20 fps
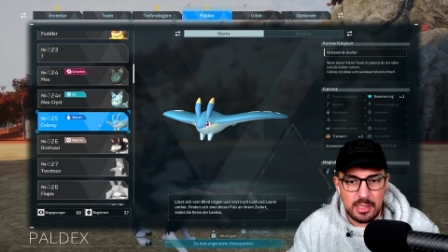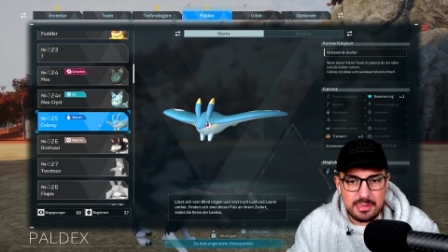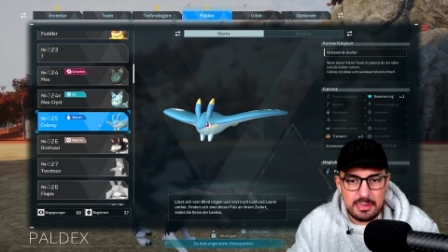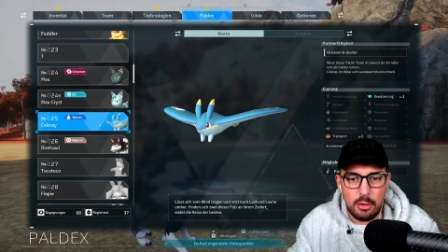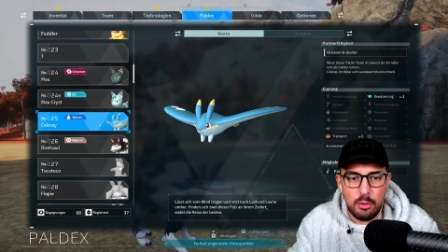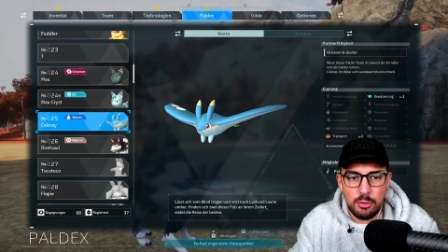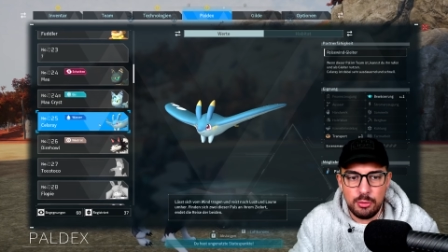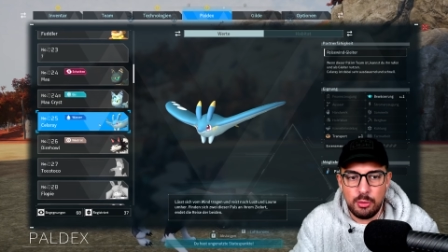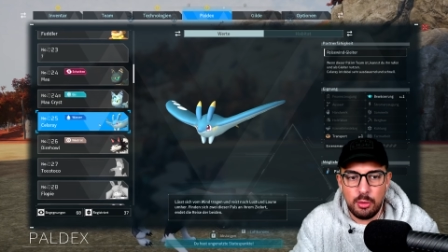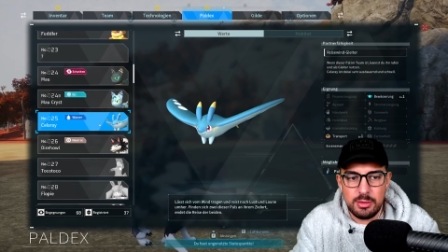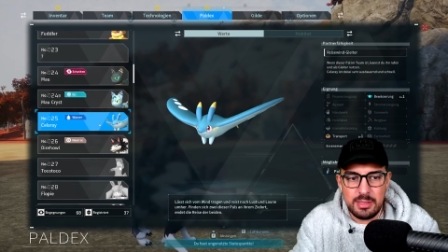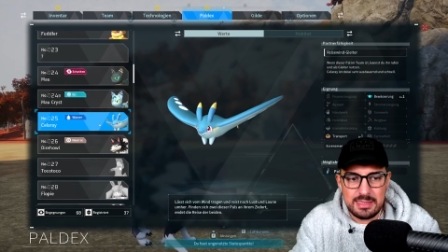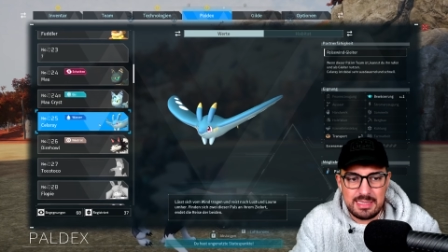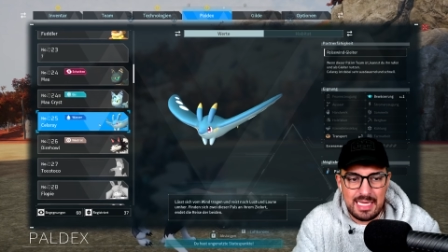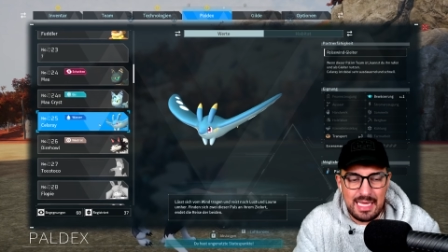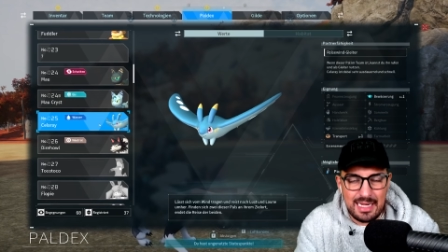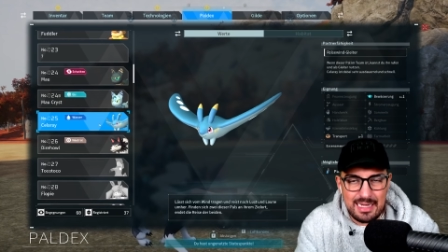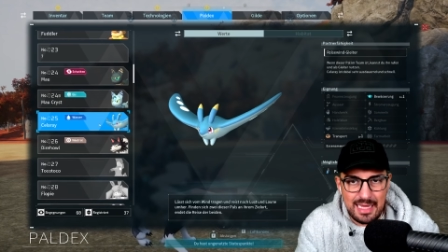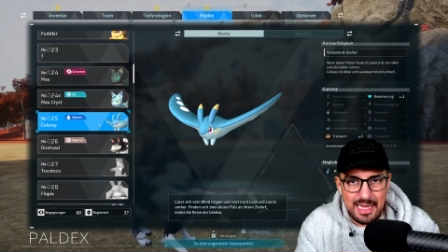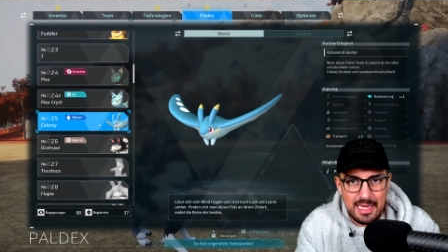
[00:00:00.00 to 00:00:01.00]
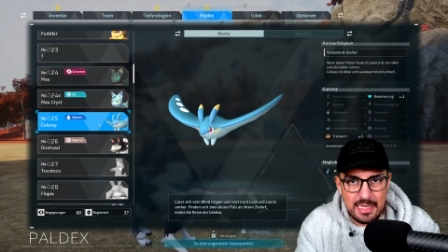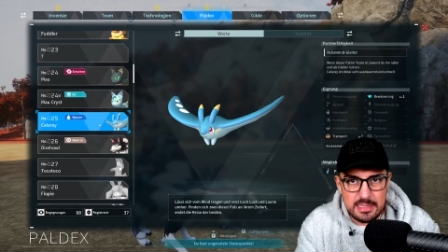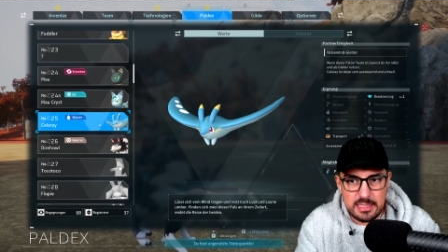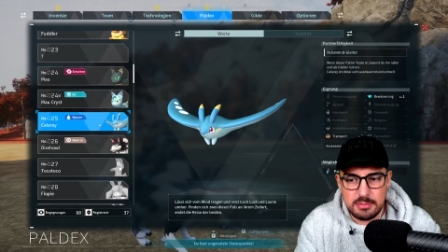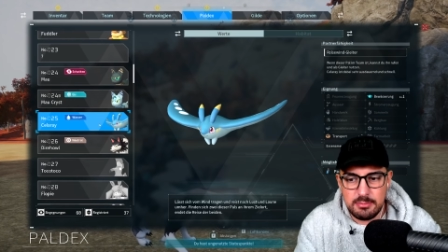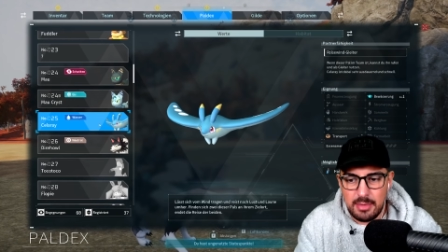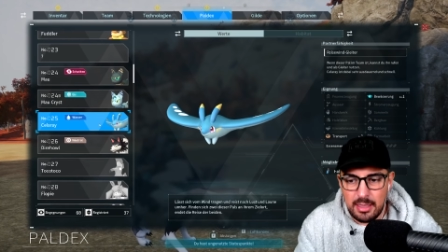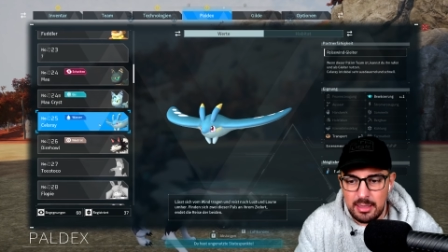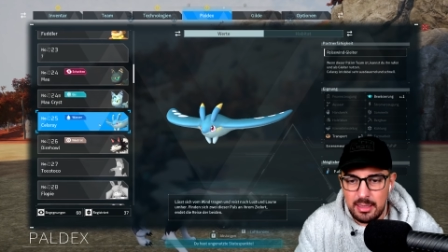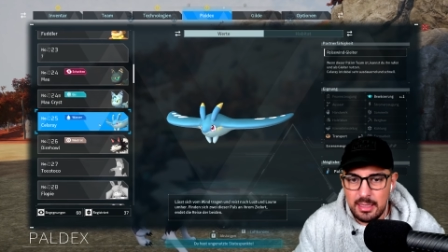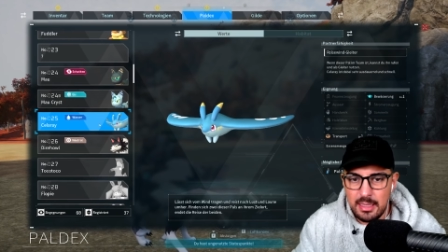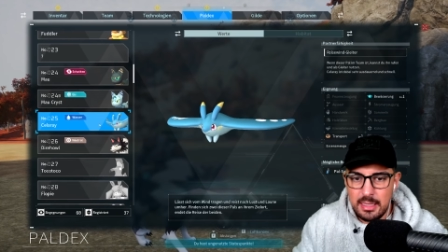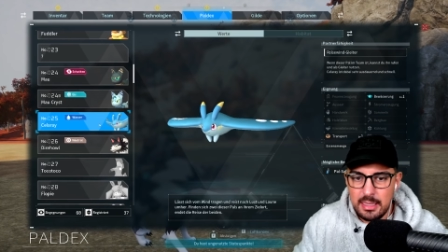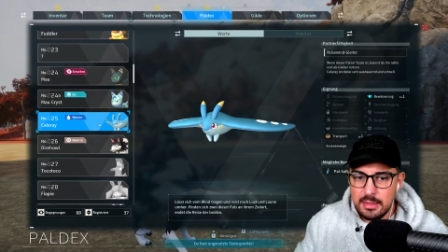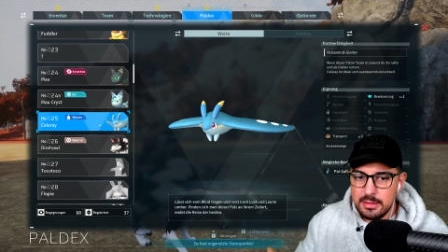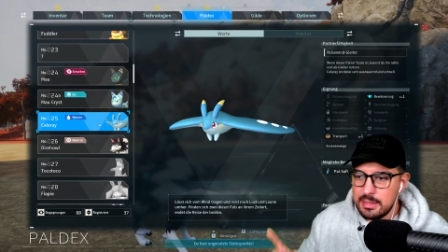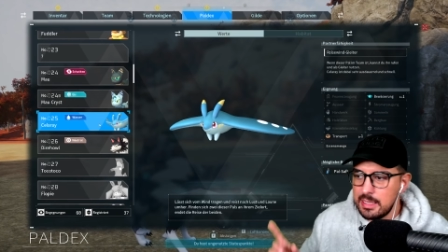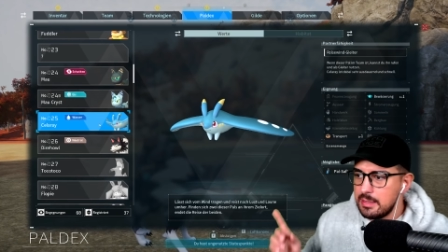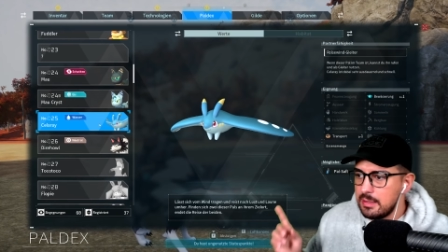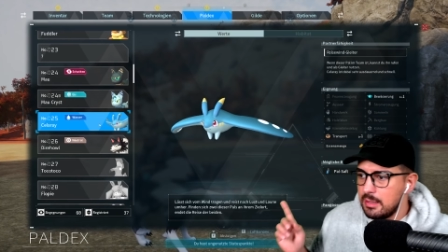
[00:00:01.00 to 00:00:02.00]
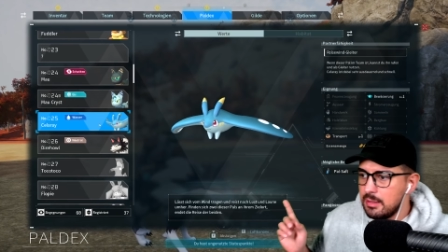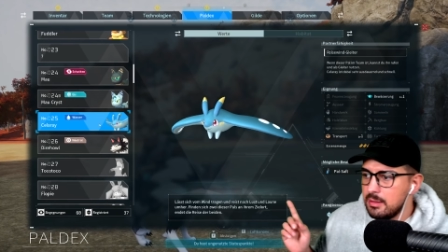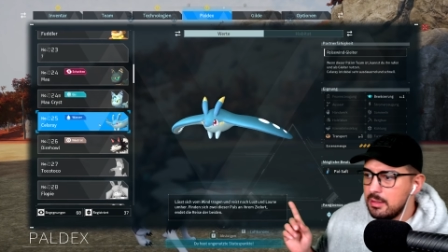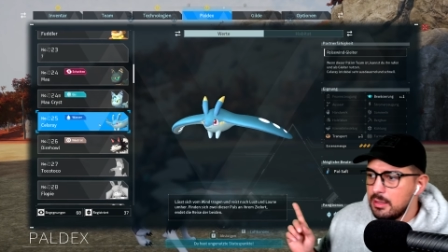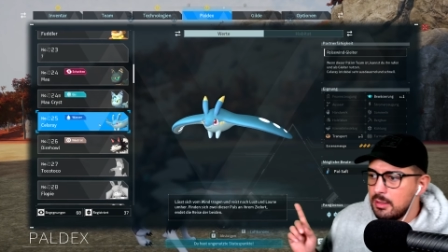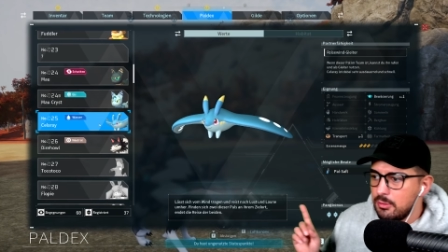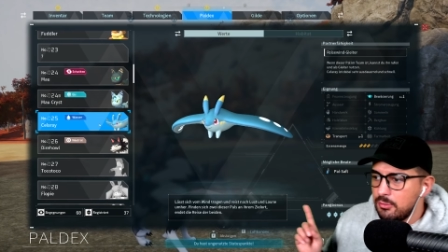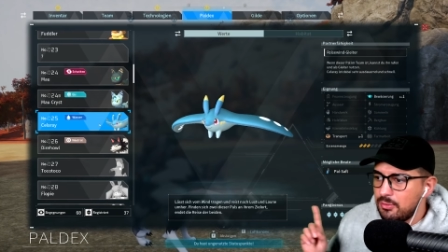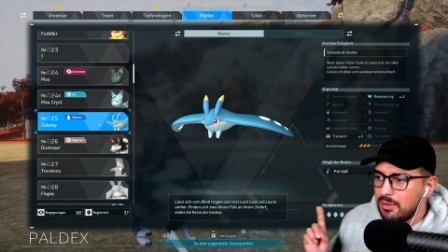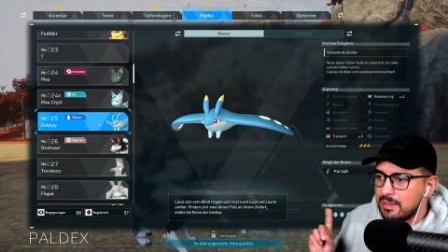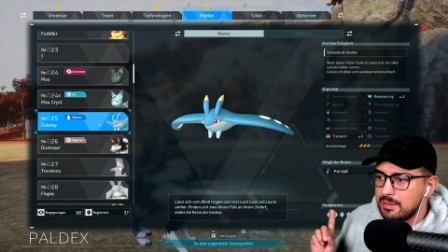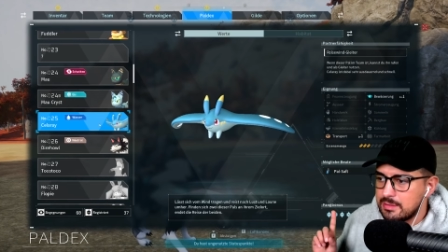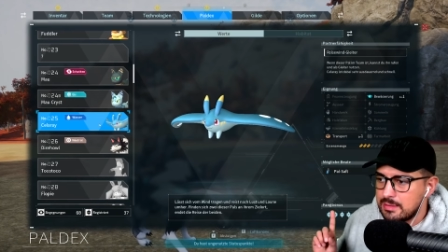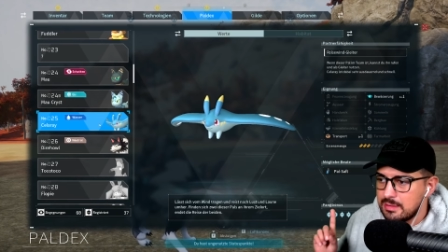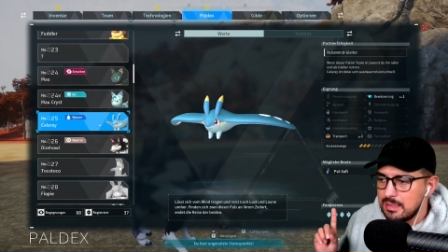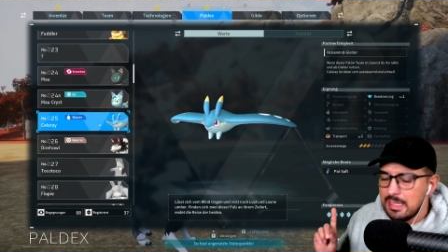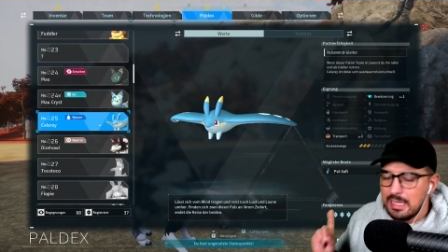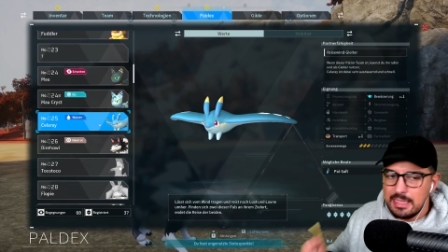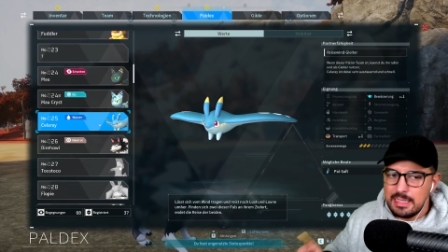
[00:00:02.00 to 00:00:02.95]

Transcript: halt auch noch das allererste Mal den hier fangst.